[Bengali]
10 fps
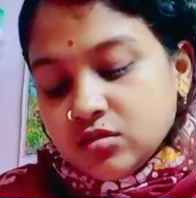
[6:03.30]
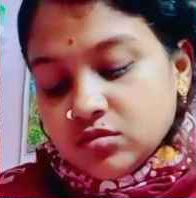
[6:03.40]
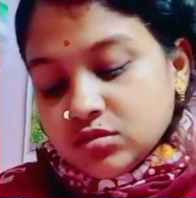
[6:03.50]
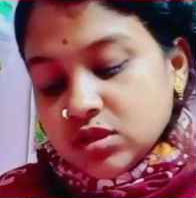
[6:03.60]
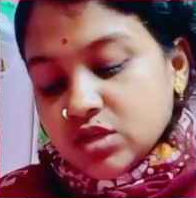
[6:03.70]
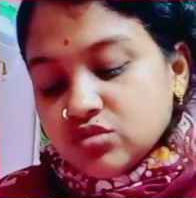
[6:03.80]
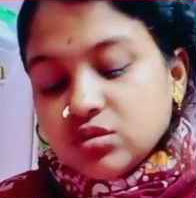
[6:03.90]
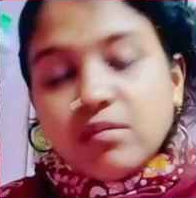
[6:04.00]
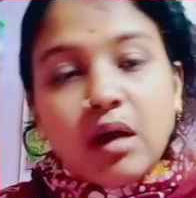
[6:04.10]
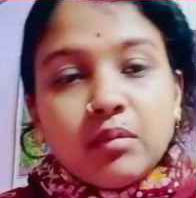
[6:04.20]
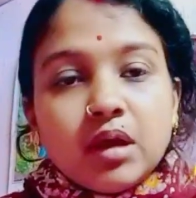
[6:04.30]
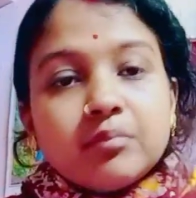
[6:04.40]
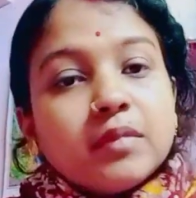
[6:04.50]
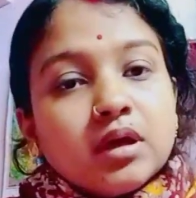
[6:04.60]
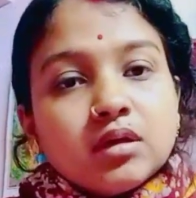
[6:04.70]
তো সেই জন্য
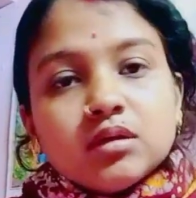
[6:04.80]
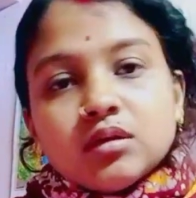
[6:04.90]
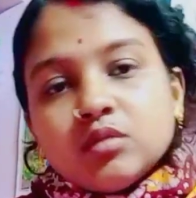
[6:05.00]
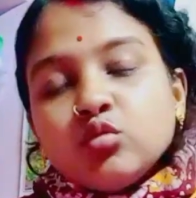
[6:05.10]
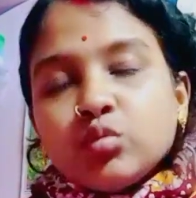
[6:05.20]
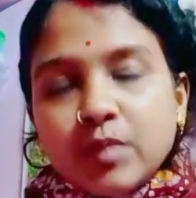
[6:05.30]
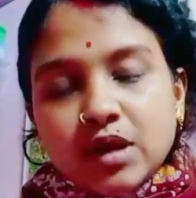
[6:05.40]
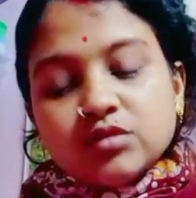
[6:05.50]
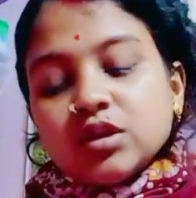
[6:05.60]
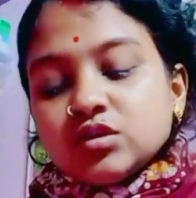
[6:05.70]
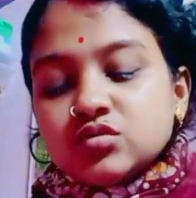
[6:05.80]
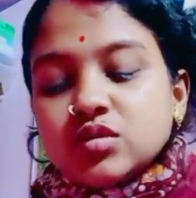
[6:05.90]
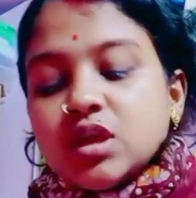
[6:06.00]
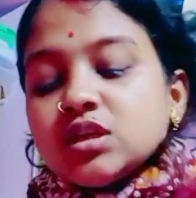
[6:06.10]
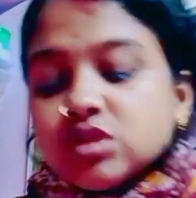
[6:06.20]
ভাবলাম দুপুরবেলা তো
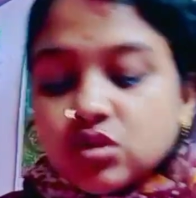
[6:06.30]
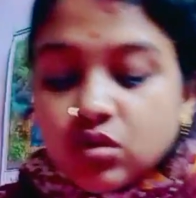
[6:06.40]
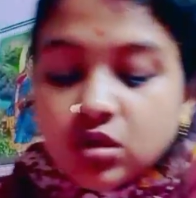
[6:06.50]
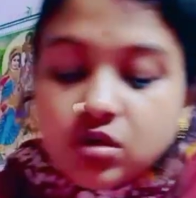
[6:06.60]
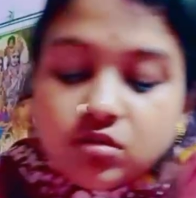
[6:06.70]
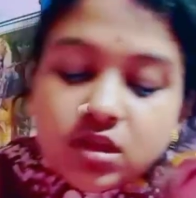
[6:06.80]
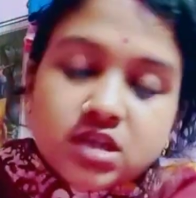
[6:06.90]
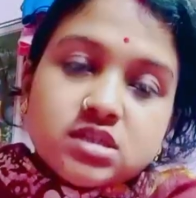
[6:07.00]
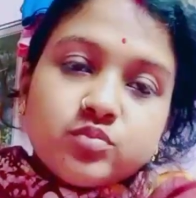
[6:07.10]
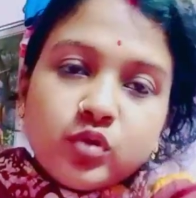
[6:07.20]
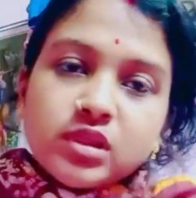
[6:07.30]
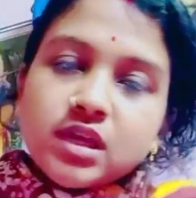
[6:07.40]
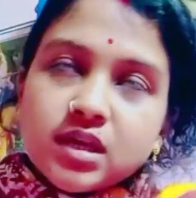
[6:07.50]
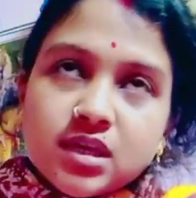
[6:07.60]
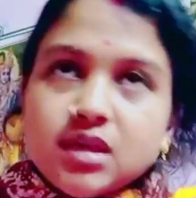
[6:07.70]
একটু রেস্ট হলো রেস্ট
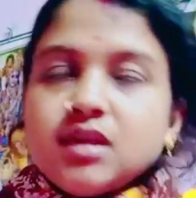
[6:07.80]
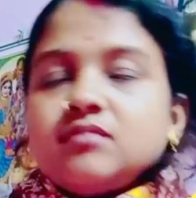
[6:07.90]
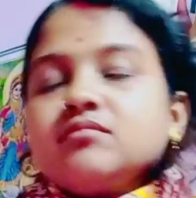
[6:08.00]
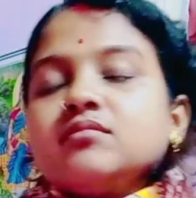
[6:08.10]
বলতে কি